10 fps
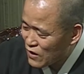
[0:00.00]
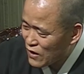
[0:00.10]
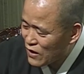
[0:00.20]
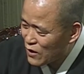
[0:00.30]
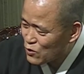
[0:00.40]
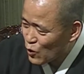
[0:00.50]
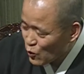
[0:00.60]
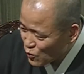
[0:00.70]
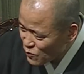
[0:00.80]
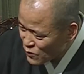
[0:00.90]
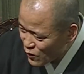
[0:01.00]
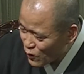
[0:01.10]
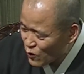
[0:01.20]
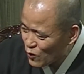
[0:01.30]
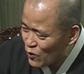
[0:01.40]
에, 조금
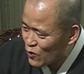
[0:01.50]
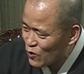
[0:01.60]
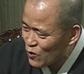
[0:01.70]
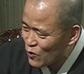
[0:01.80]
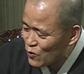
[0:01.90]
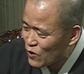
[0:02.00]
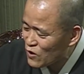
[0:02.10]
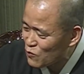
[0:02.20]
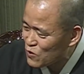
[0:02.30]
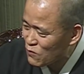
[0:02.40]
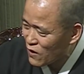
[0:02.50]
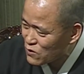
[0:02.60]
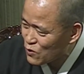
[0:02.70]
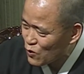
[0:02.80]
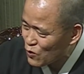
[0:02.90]
더 어, 개념치
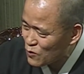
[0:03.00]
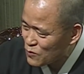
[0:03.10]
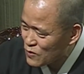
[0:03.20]
마시고